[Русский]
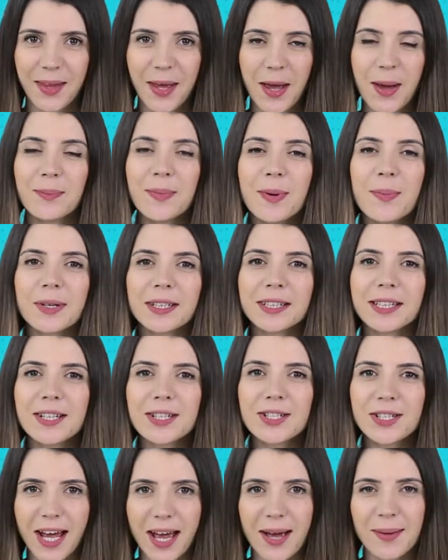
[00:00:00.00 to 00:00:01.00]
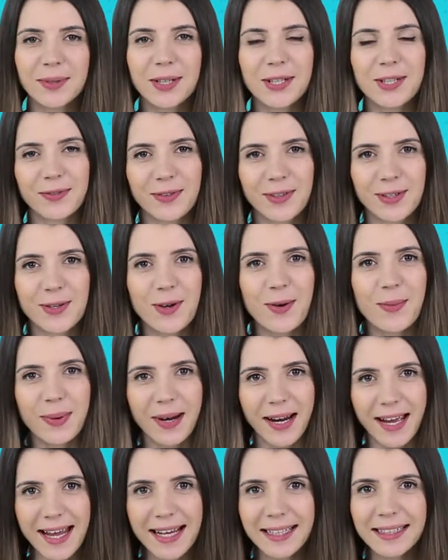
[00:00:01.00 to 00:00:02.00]
Мы продолжаем наш
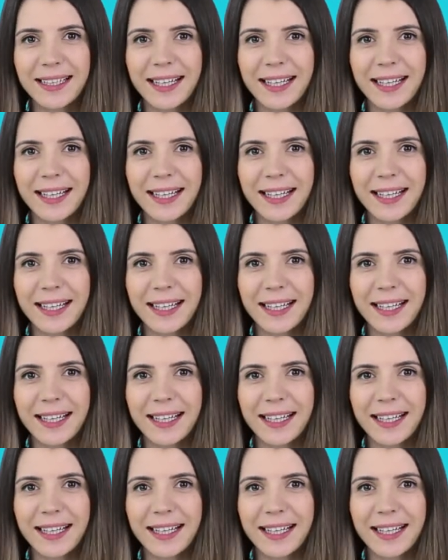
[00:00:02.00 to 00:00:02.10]
видеопроект,